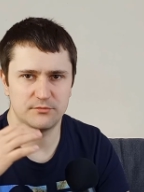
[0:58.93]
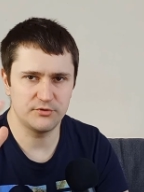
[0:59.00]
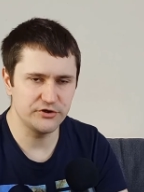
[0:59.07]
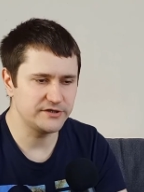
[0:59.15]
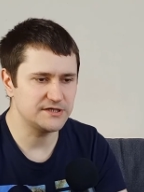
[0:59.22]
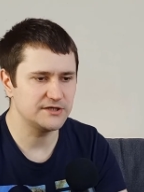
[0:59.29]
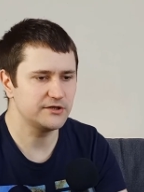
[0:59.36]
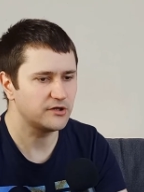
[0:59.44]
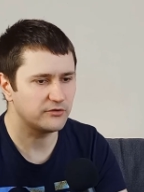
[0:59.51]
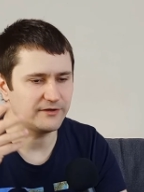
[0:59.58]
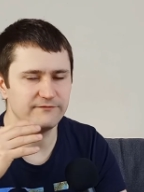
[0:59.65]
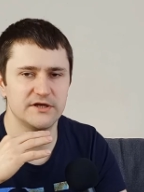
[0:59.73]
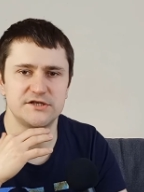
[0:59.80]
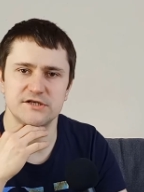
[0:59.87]
no bo niekiedy to
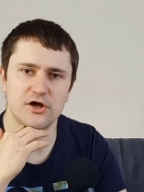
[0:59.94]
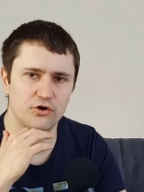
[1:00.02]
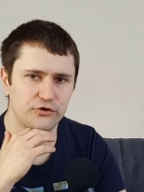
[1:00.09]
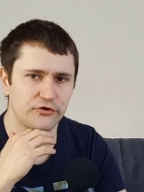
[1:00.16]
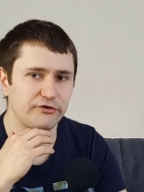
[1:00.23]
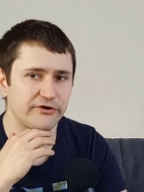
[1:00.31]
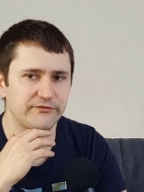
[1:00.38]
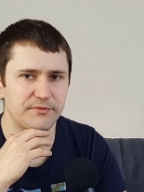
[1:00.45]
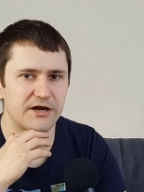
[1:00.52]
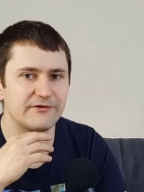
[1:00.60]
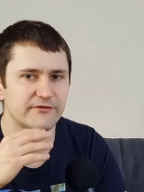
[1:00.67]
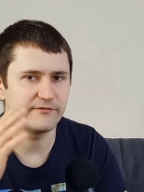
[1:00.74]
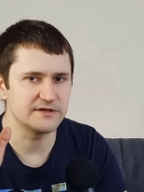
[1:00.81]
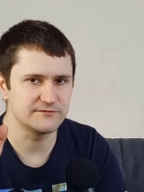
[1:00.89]
tam wiecie, RODO te sprawy,